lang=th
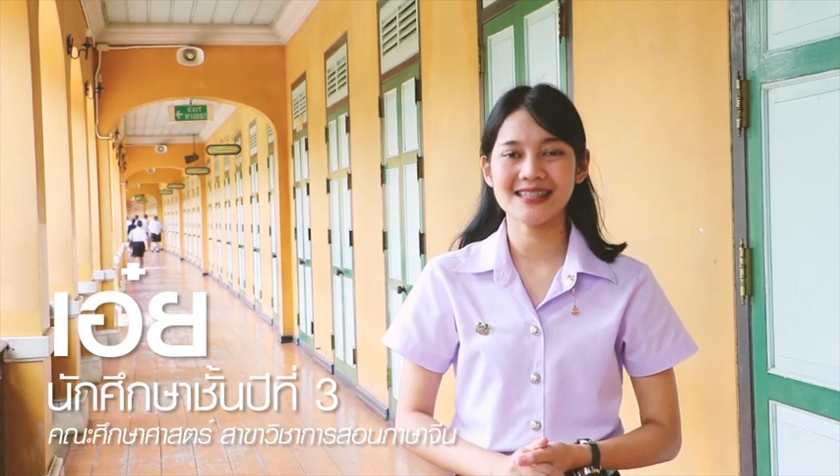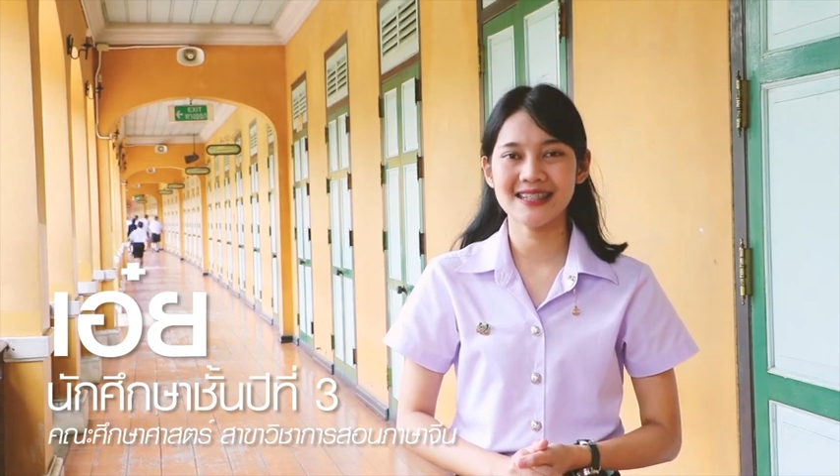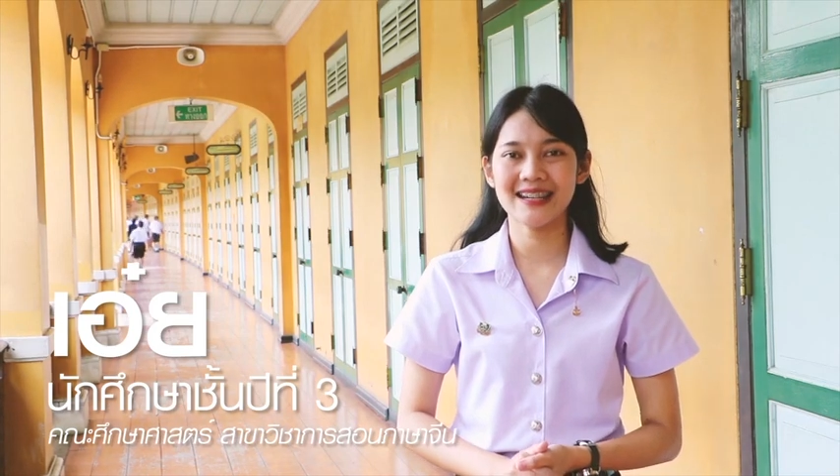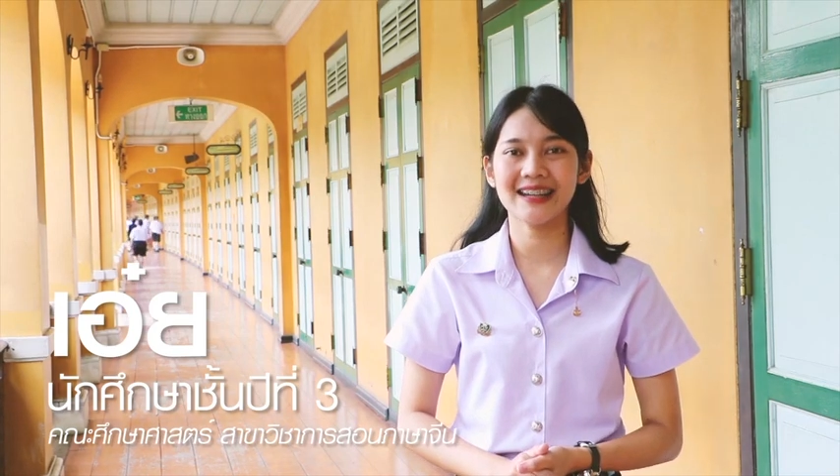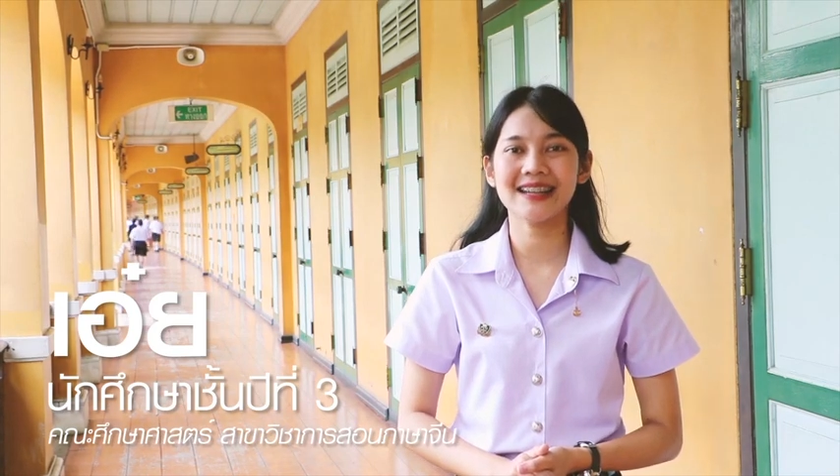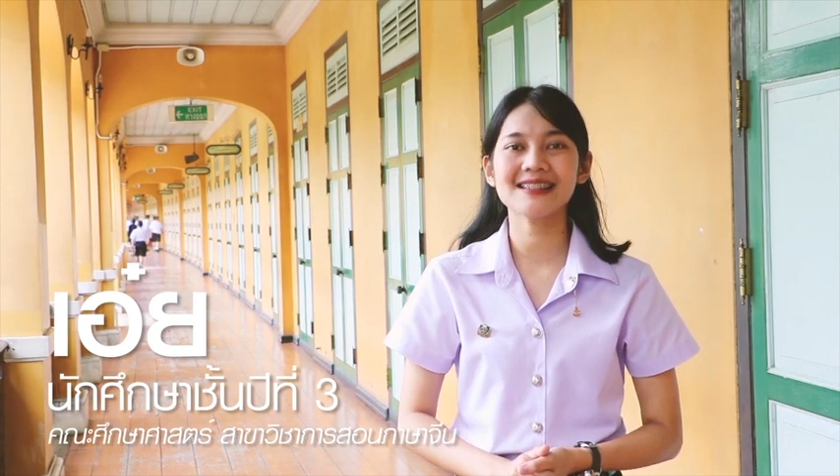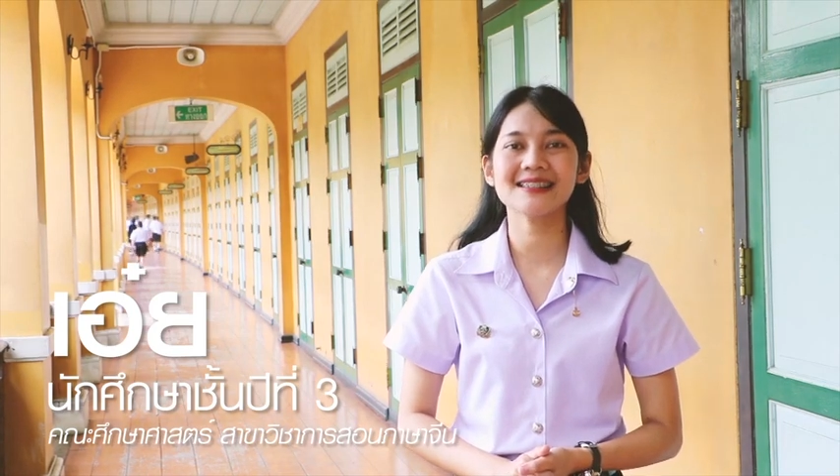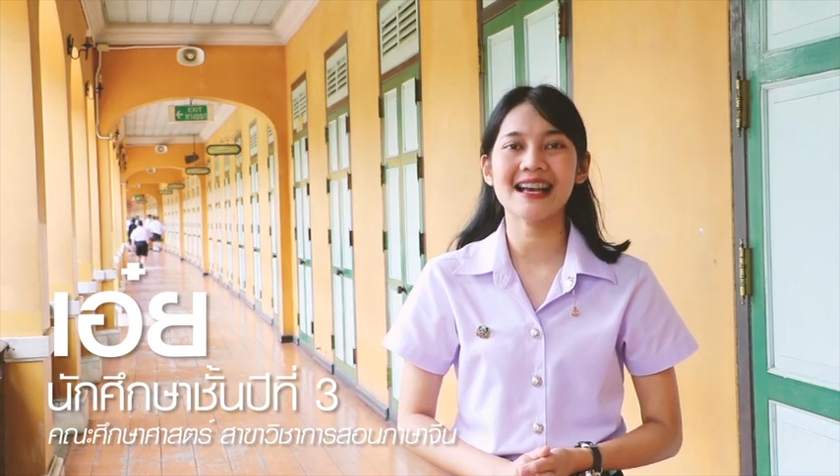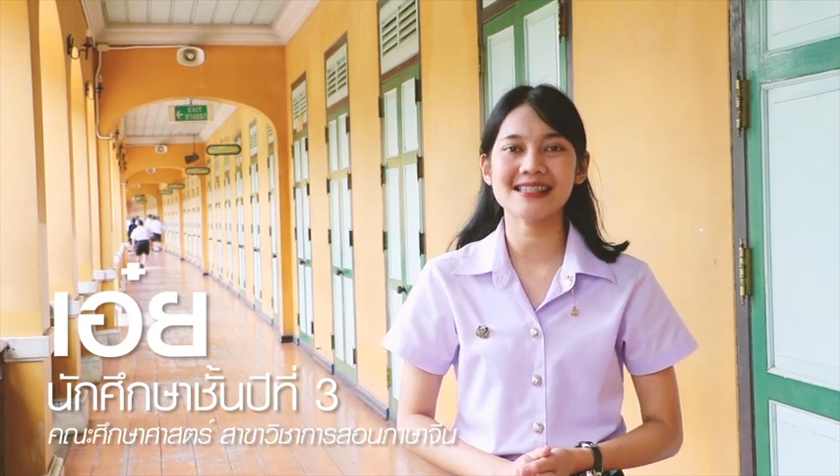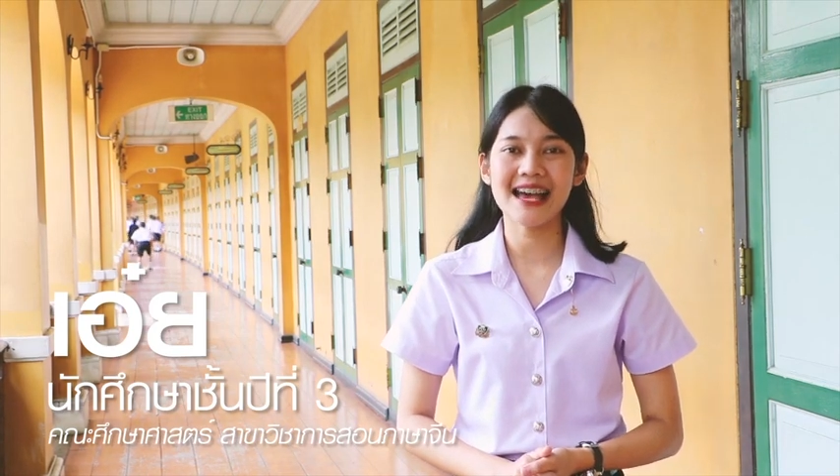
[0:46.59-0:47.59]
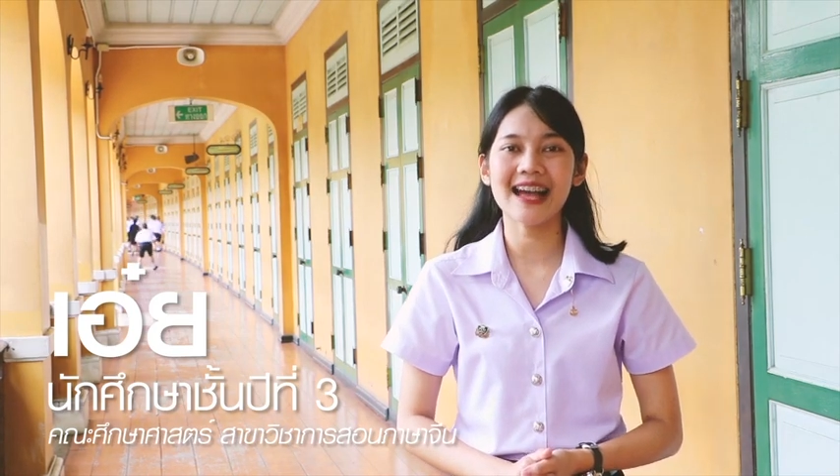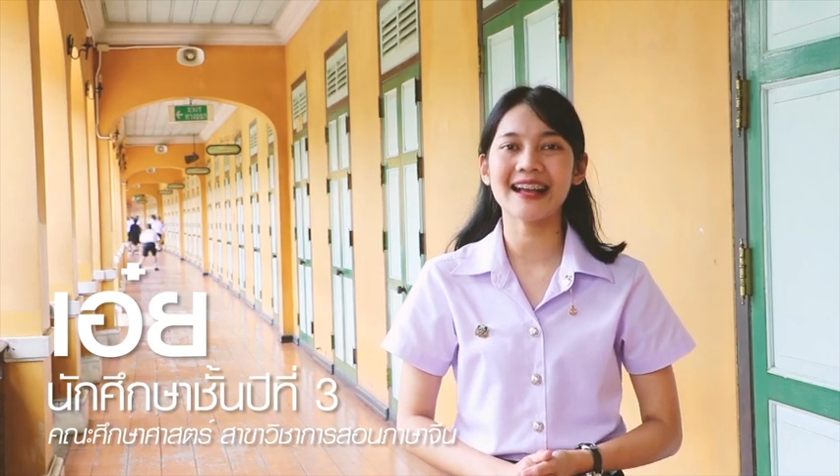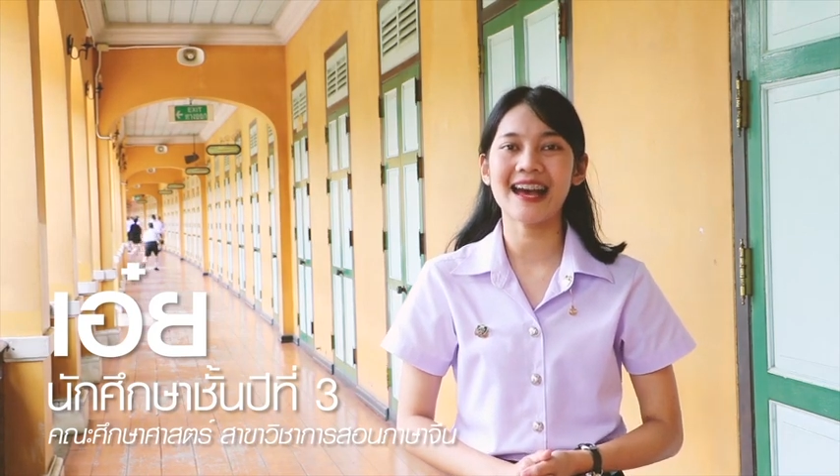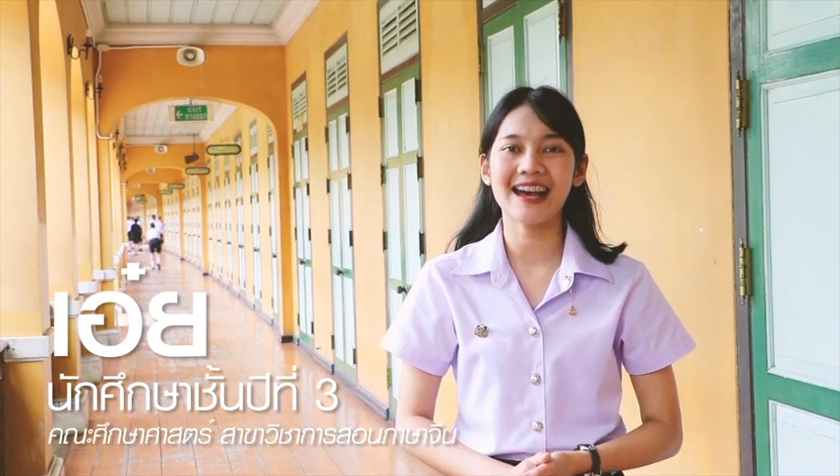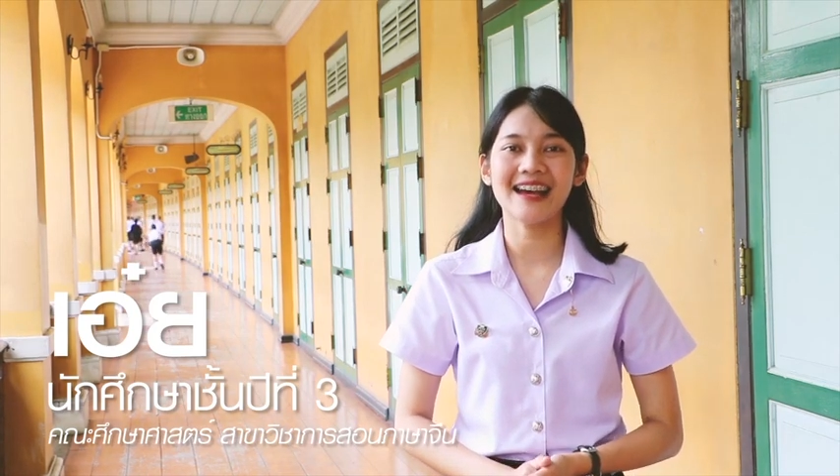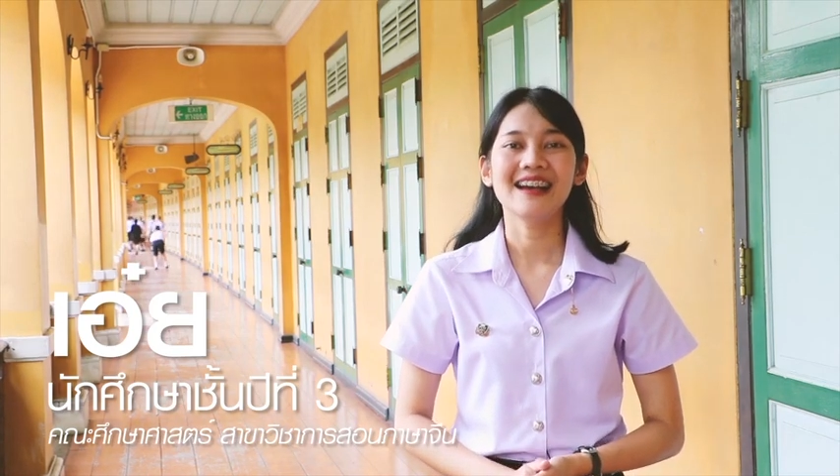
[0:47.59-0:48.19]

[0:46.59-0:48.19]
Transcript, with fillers: จีน คณะศึกษาศาสตร์ค่ะ